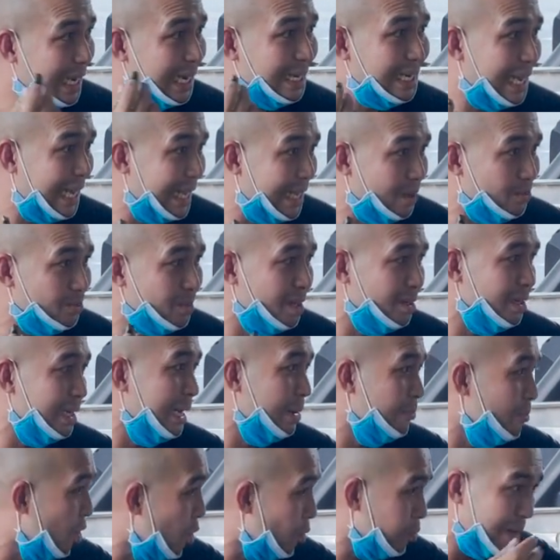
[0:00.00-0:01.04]
xe này giống như
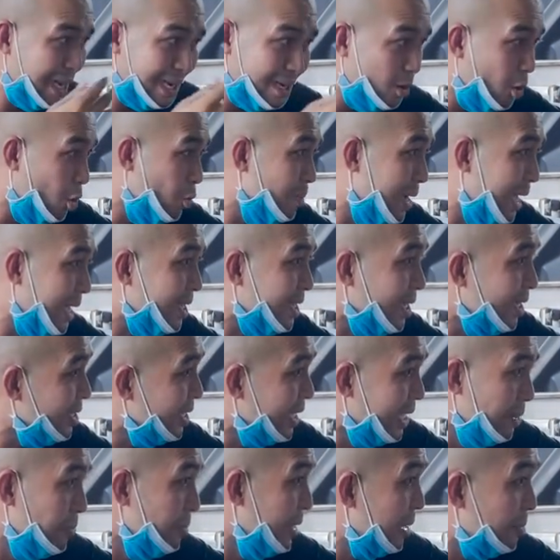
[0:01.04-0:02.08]
là một là anh ôm lại kỷ
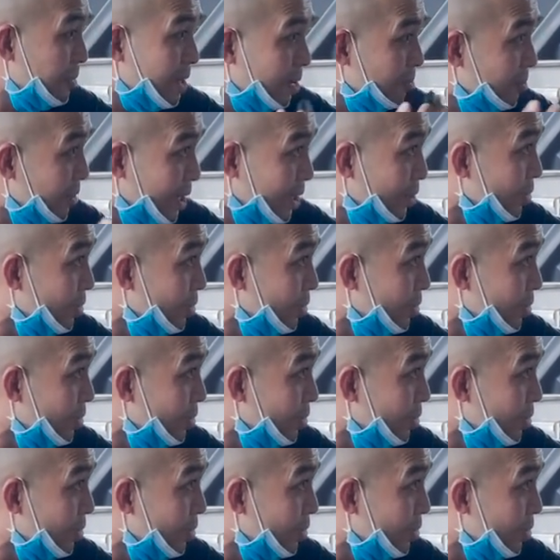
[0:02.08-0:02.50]
niệm em không